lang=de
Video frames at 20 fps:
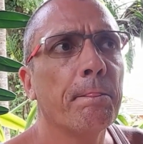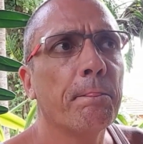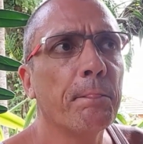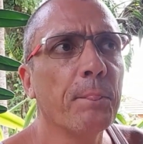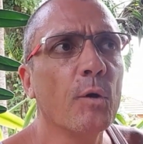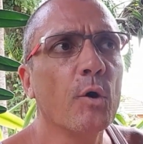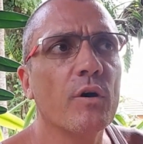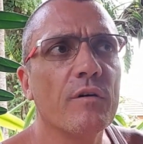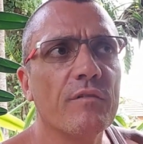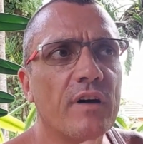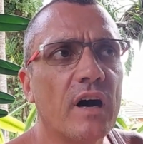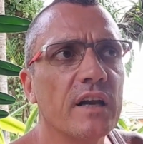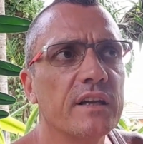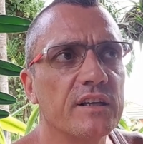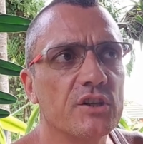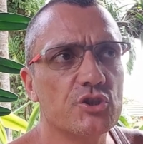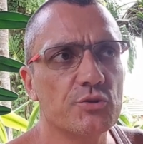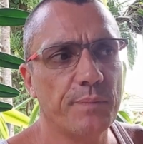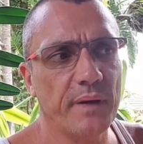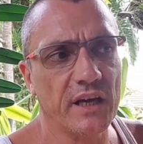Nur war
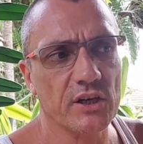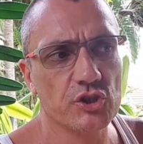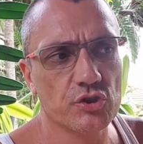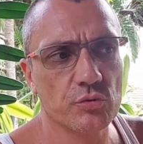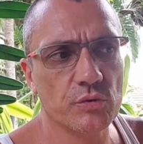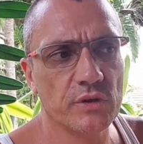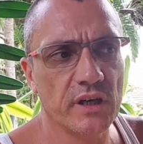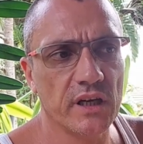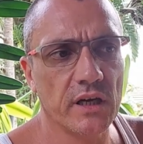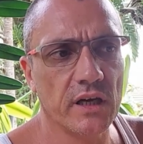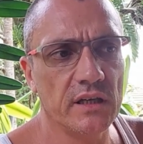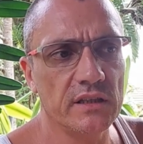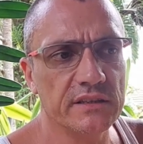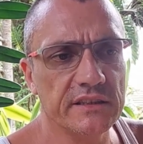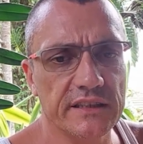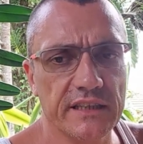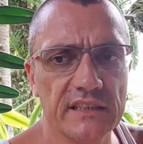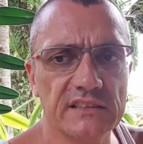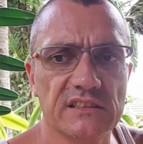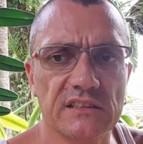die Sperrstunde
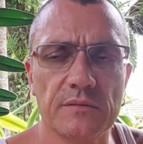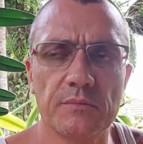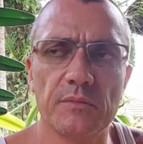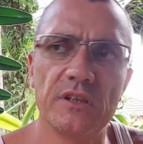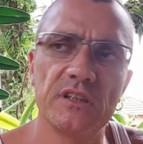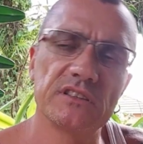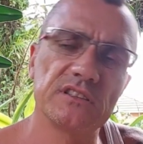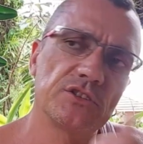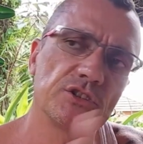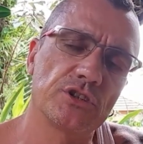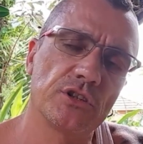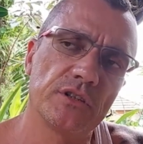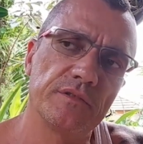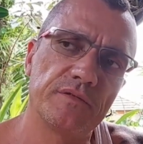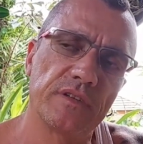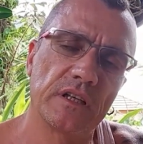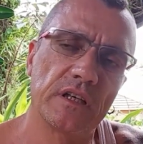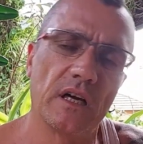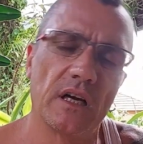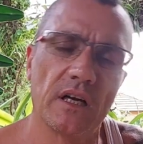halt jetzt, ich meine, das ist ja in
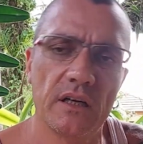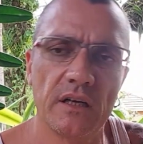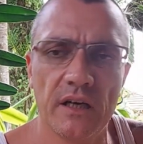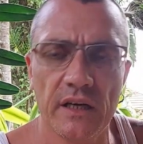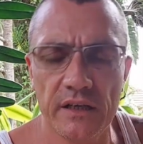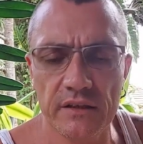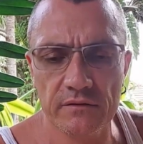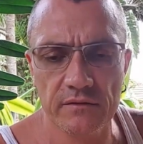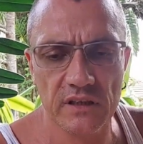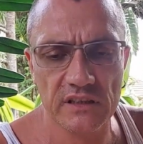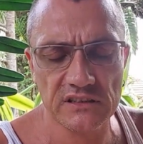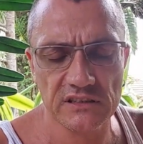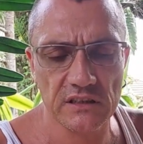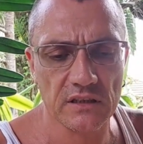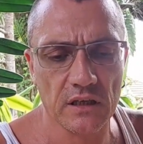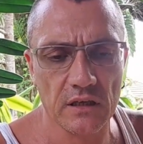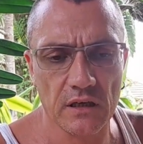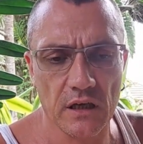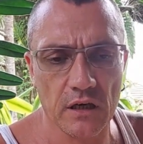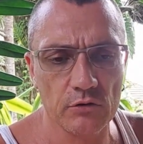Vergangenheit, war es ja
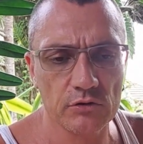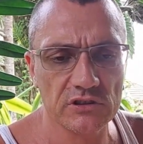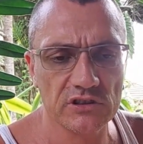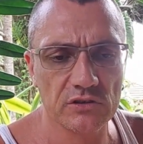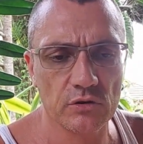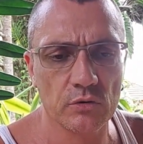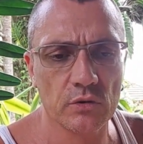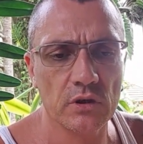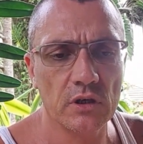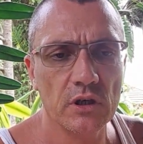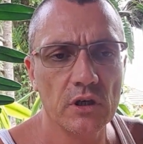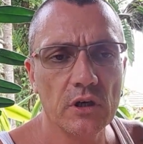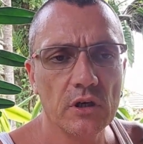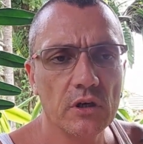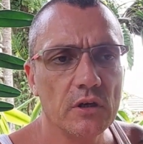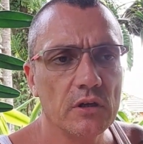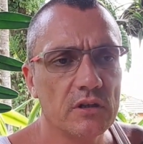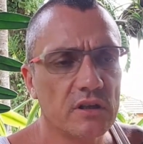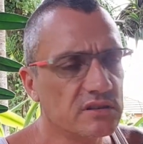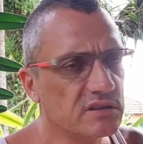dann auch so,
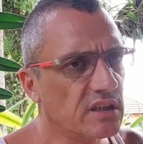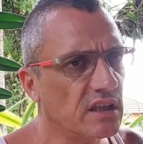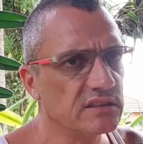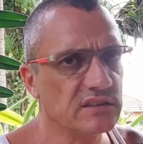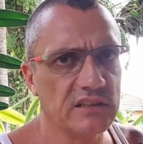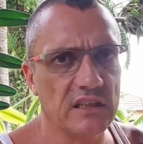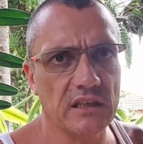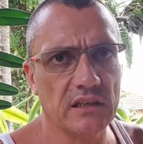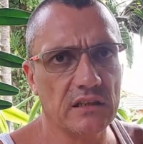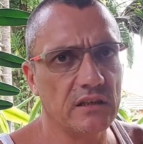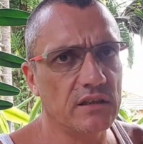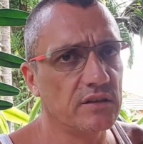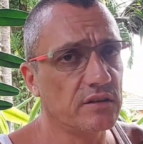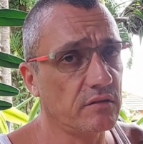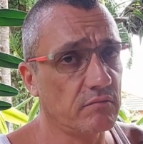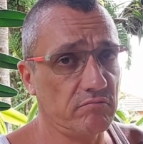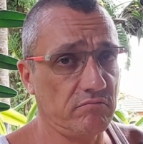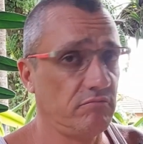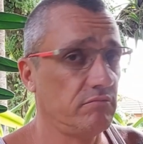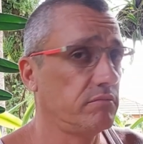dass tatsächlich,
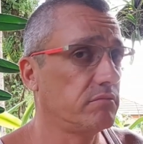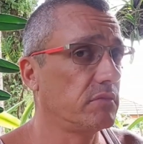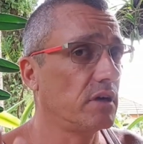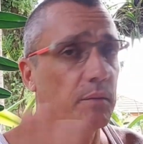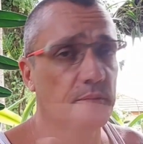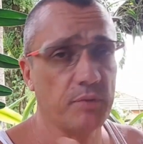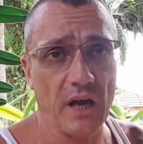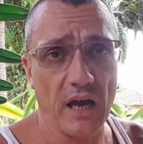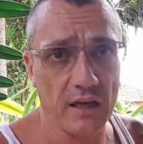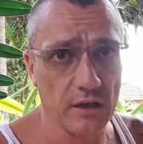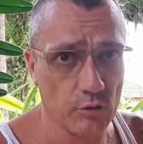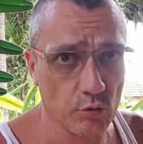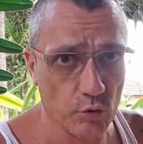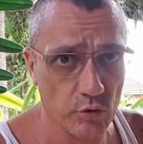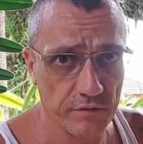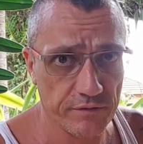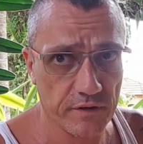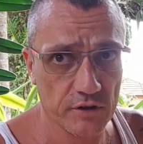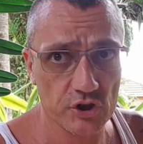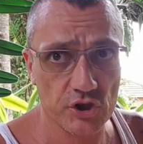gab ja
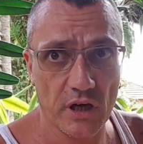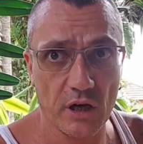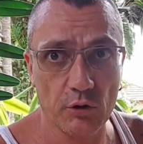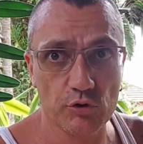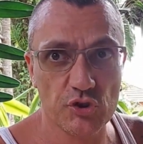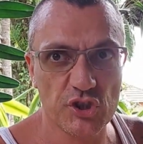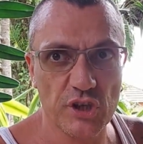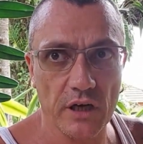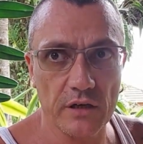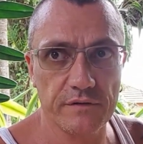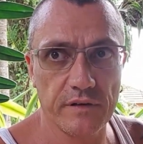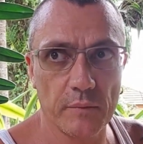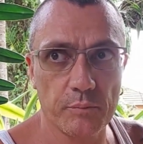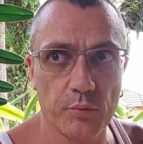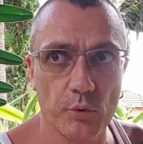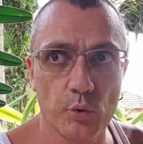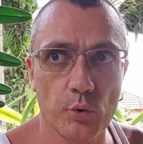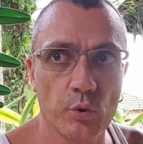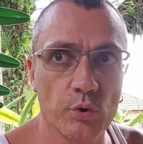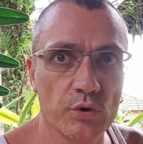
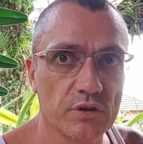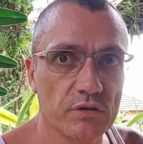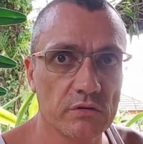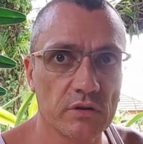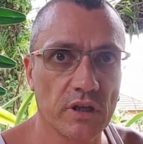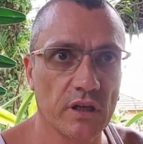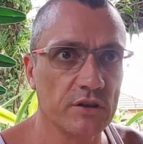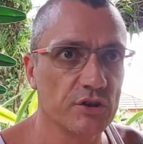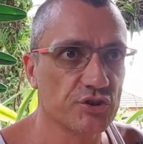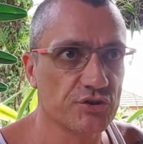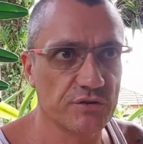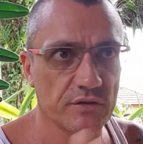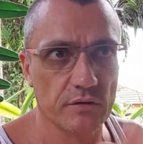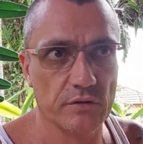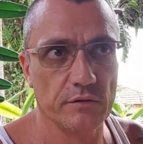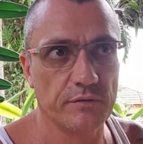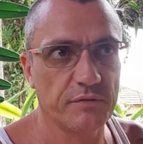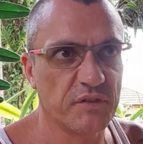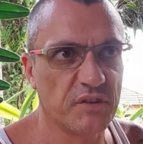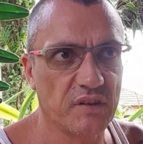Alkoholausschankverbot und dann ist
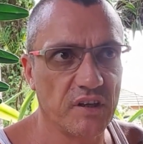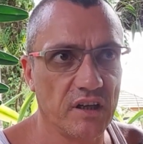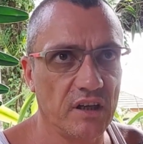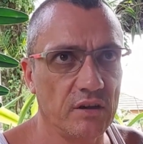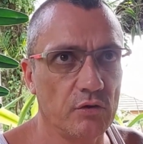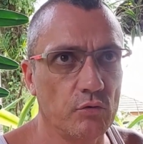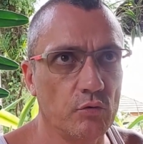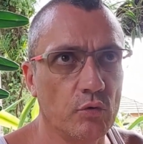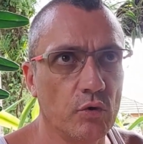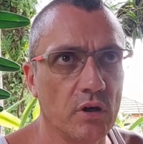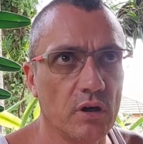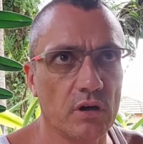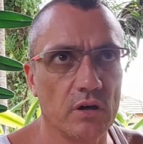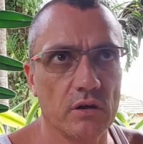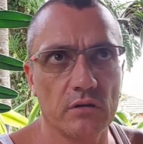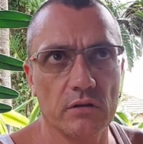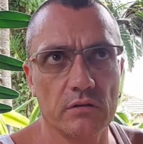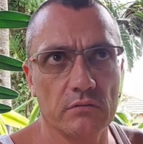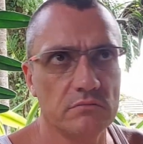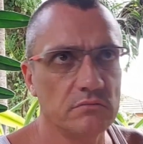auf 10
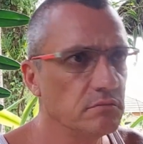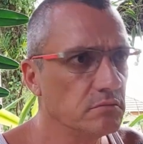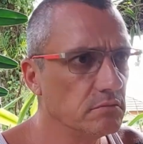Uhr,